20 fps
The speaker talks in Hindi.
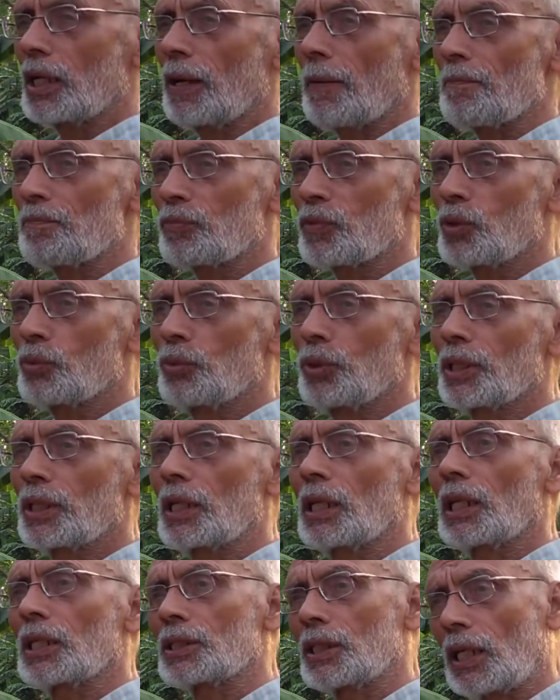दिया वही
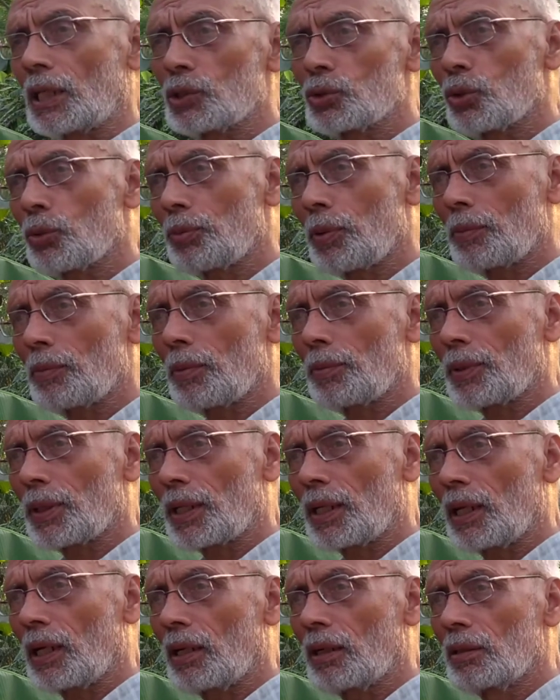केला चालीस रुपये में
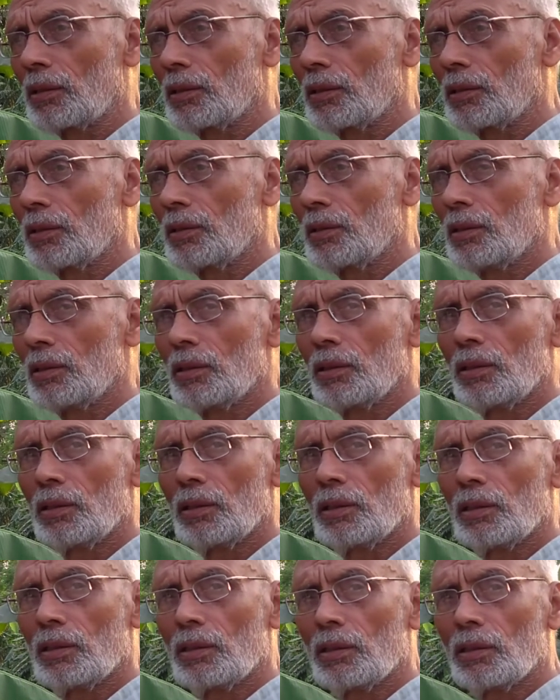बिक गया
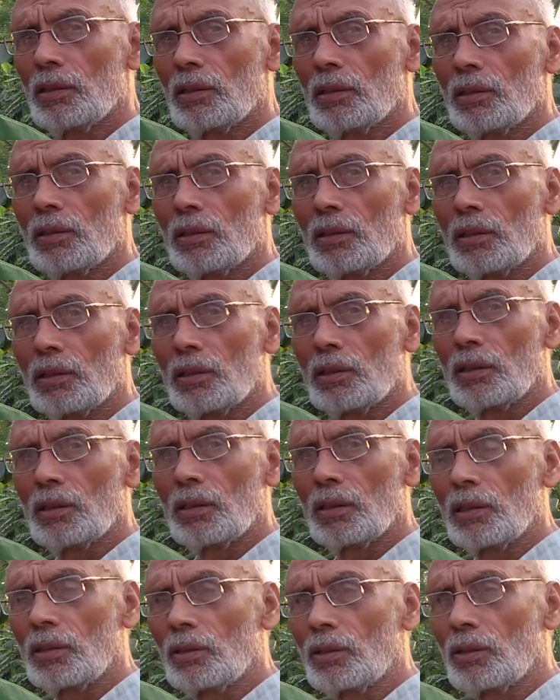वो इकोनॉमिक्स
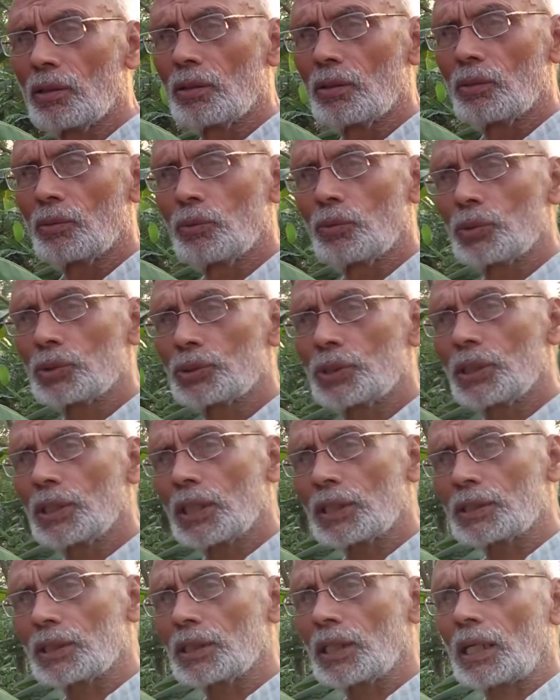है उनका अब देखो जैसे ये ना
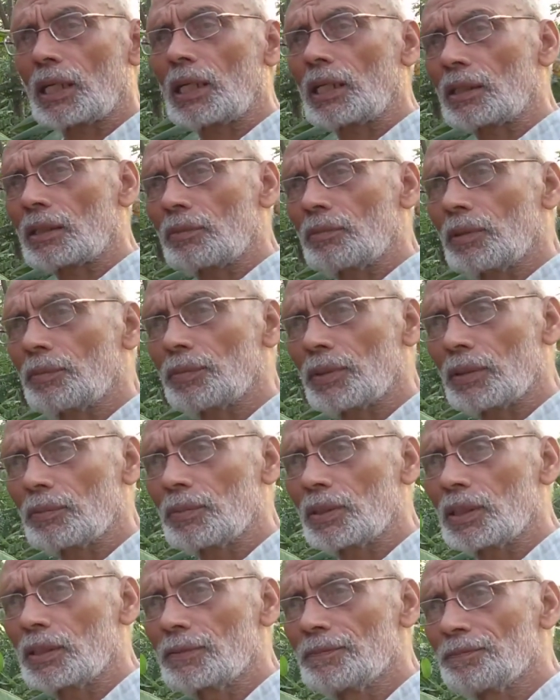उन्होंने बकांद के पेड़
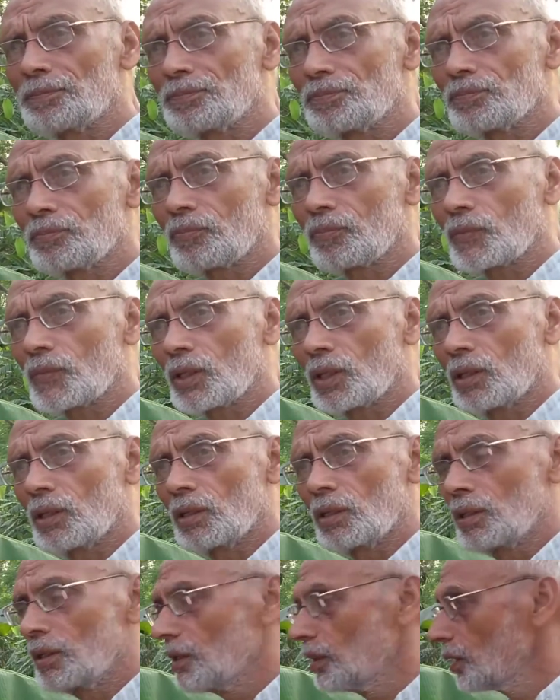लगाए हुए हैं यहाँ पे
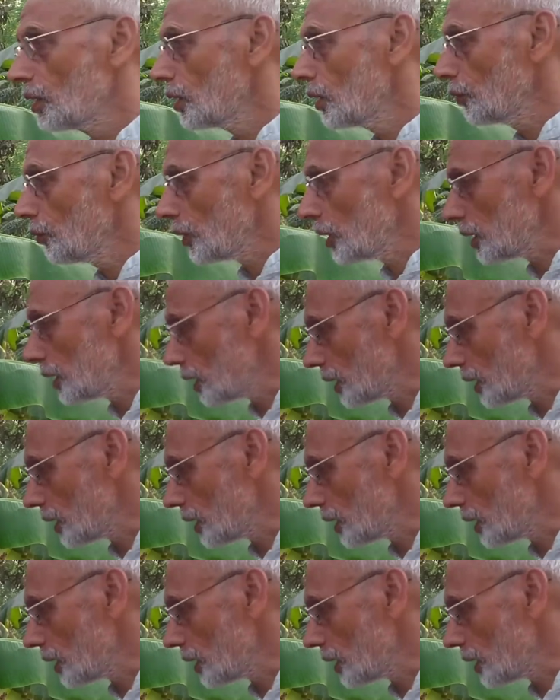इमारती लकड़ी है वही